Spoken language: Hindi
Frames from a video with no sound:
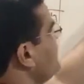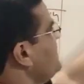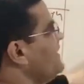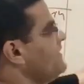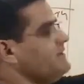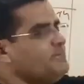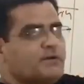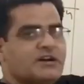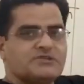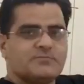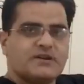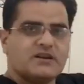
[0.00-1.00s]
में क्या है
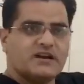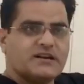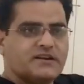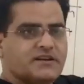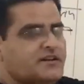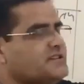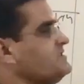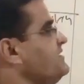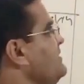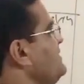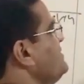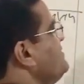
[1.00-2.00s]
पांच प्रकार की रिट्स
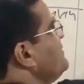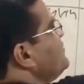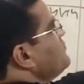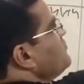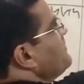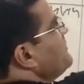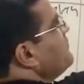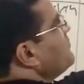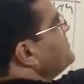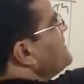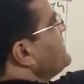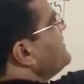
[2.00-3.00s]
हैं इसमें तो सुप्रीम
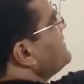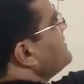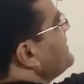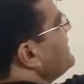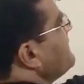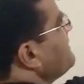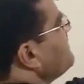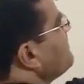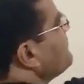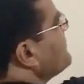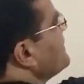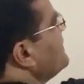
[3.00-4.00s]
कोर्ट जारी करता है
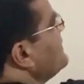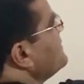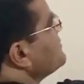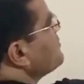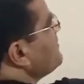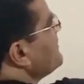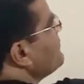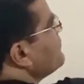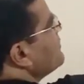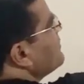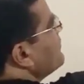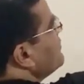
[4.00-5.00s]
सुप्रीम
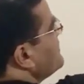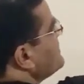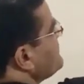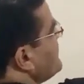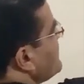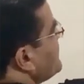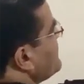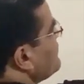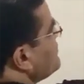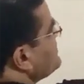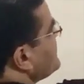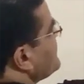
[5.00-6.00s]
कोर्ट और इसमें हाई
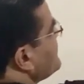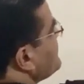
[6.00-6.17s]
कोर्ट जारी